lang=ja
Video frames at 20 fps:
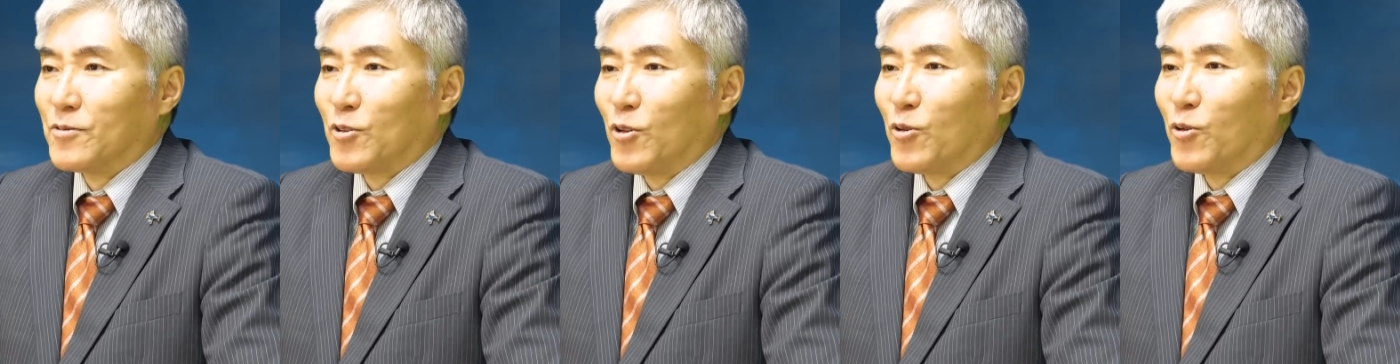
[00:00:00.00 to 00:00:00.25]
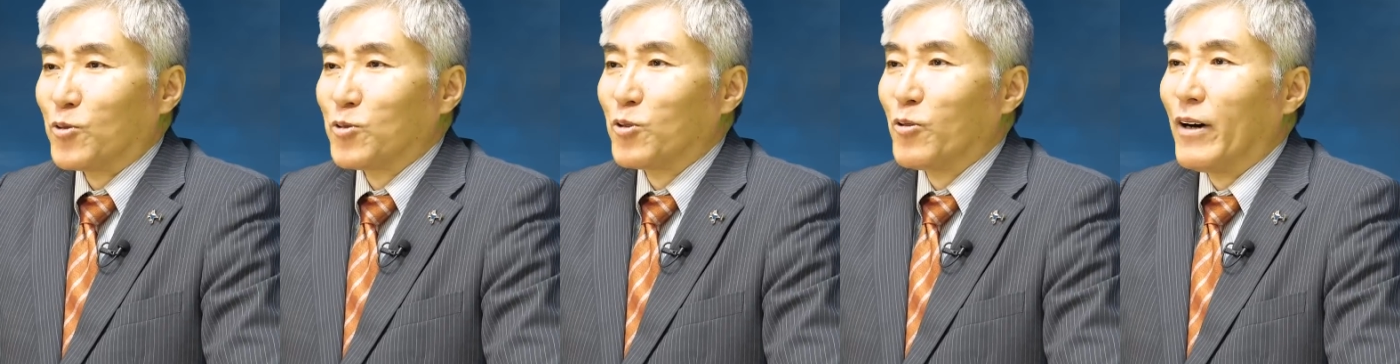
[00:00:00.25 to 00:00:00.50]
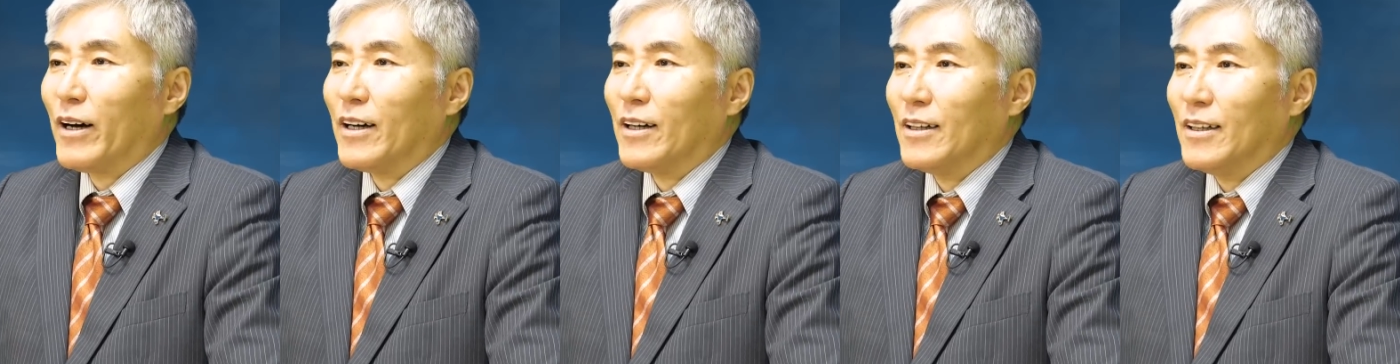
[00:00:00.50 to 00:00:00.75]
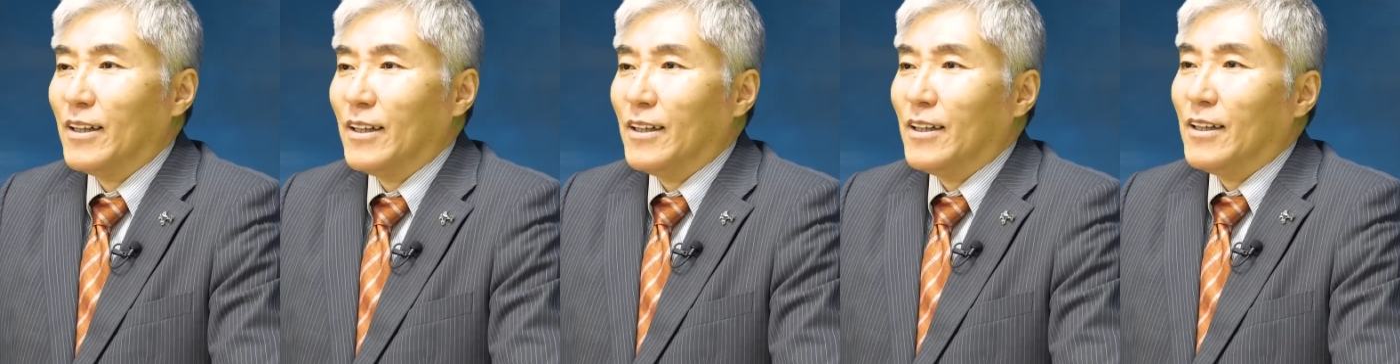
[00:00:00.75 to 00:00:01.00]
ということは
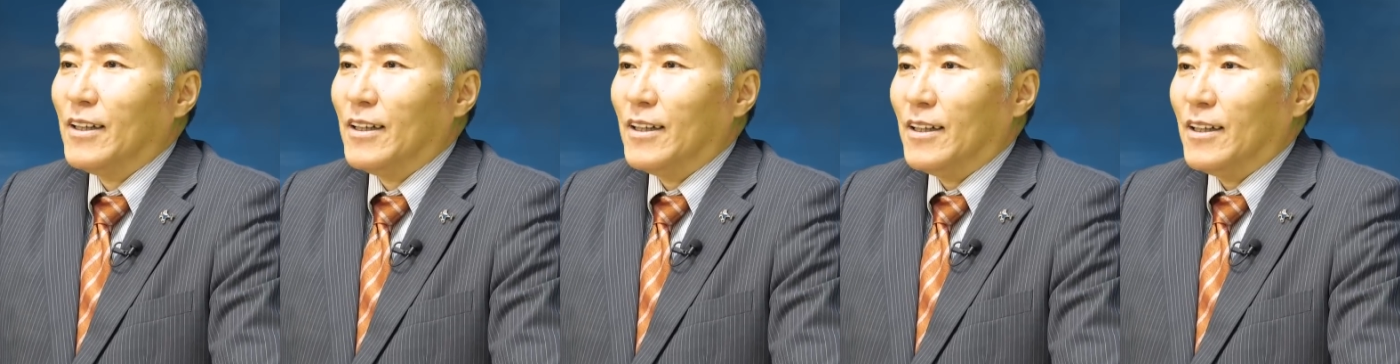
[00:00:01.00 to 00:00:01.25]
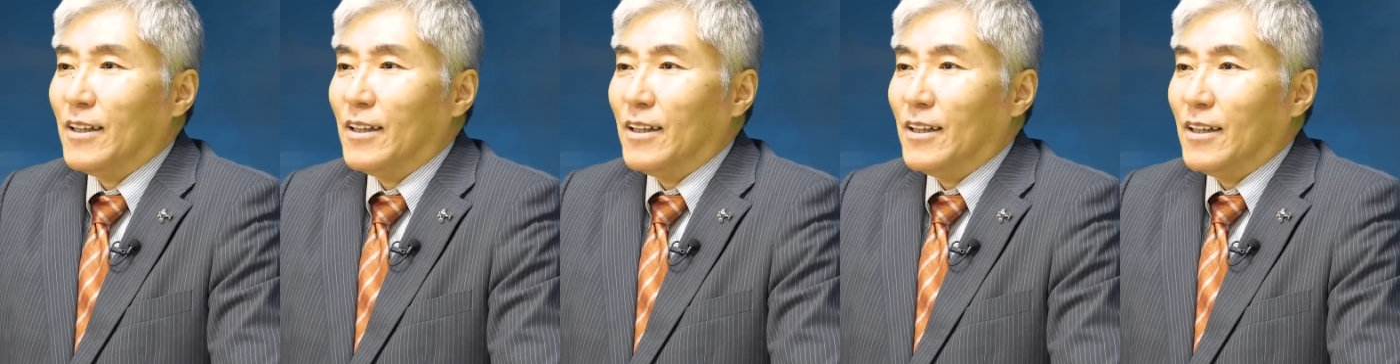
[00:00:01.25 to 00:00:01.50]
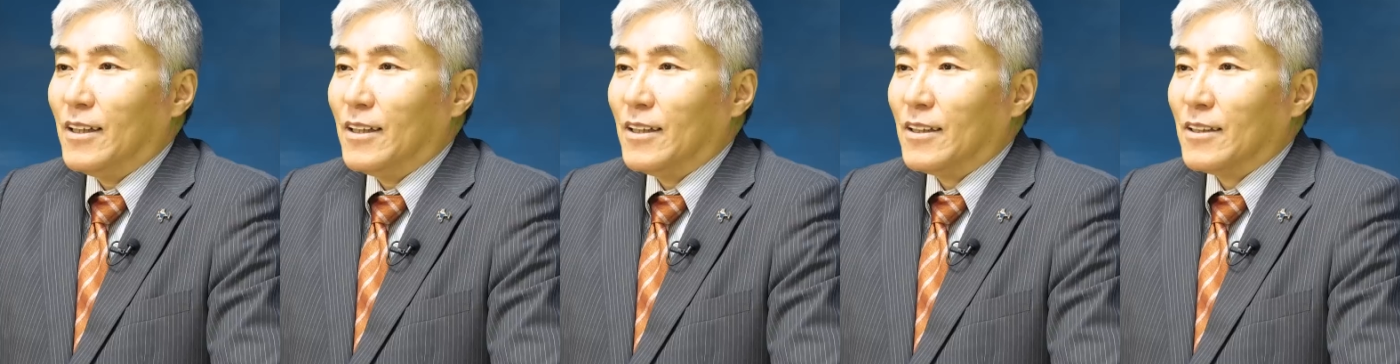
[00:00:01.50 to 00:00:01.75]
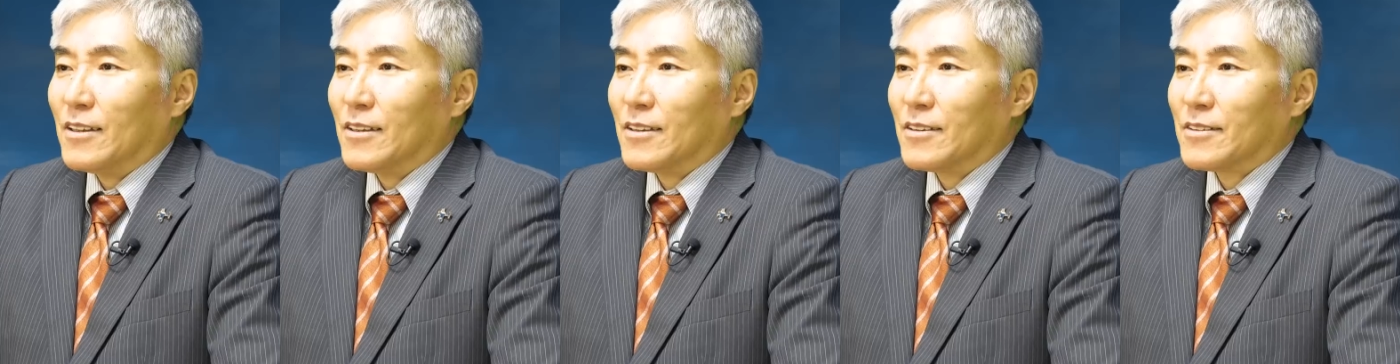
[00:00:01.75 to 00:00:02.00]

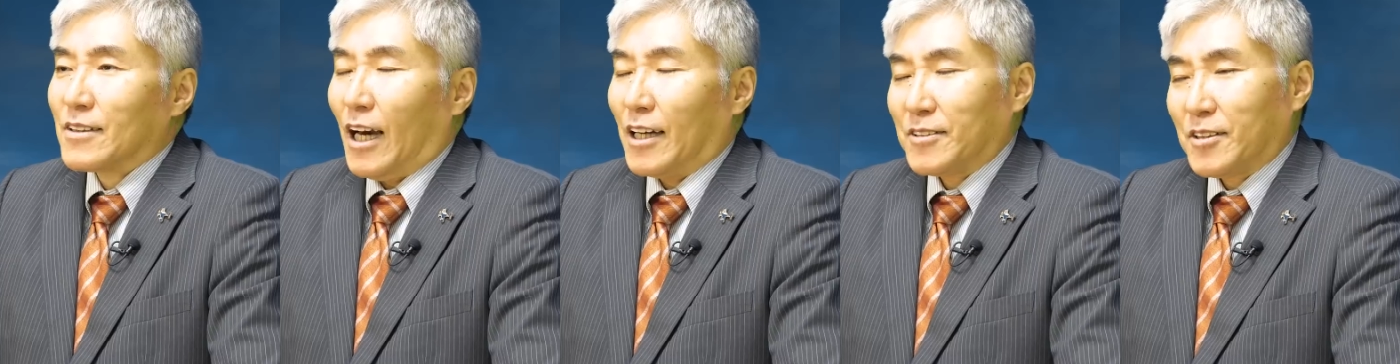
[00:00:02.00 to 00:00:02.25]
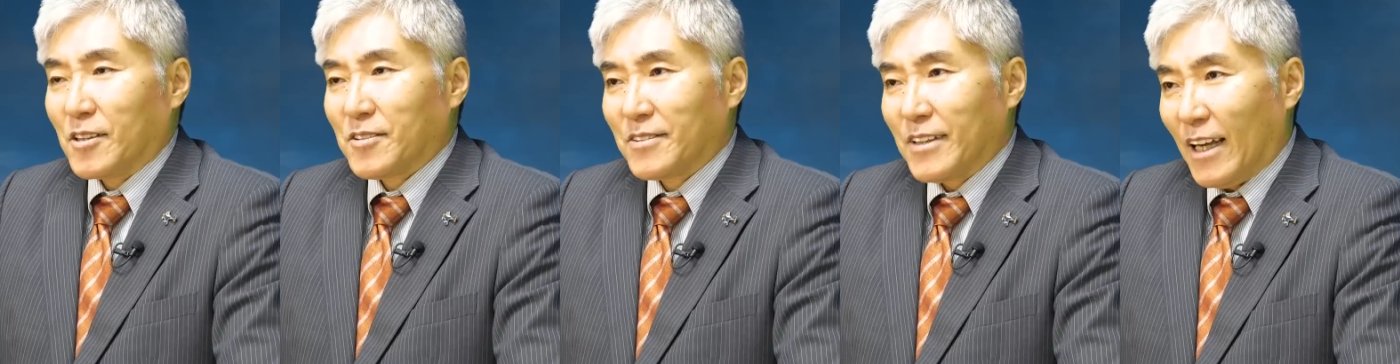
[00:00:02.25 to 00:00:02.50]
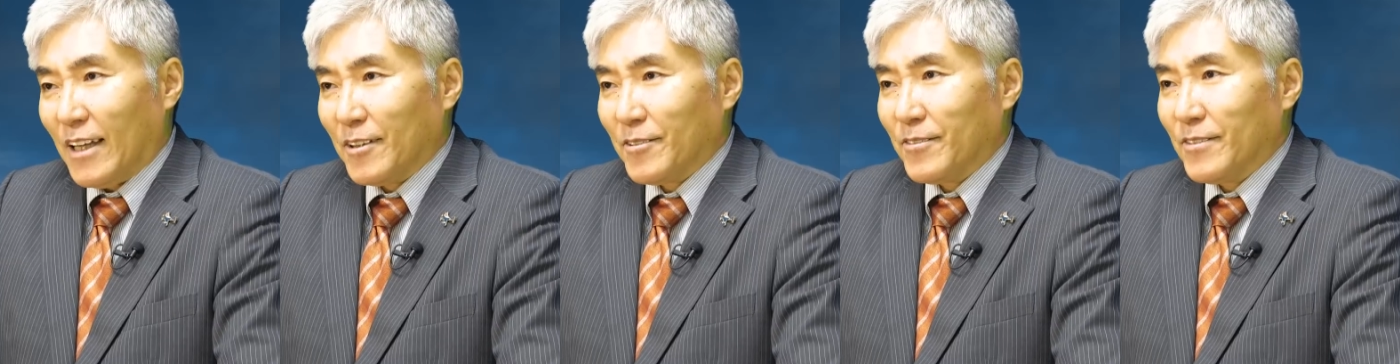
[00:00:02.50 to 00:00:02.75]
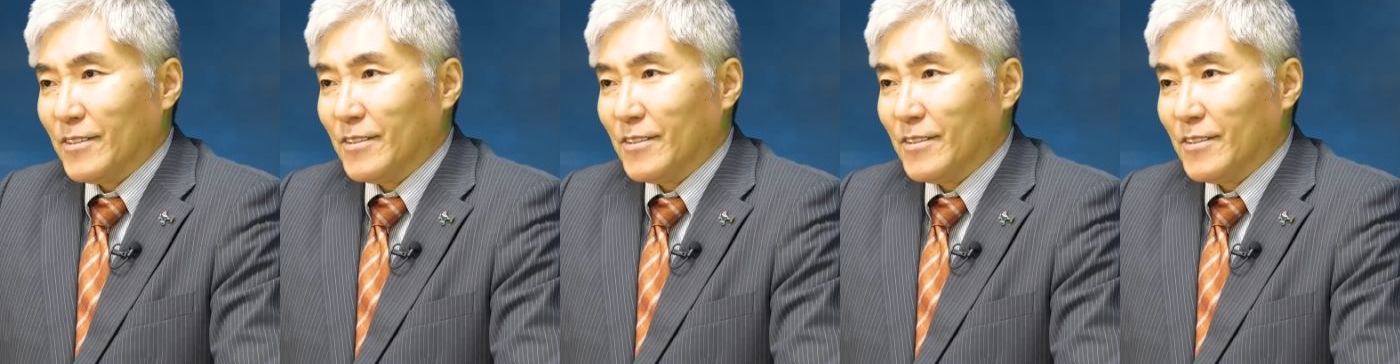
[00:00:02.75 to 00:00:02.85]
大切な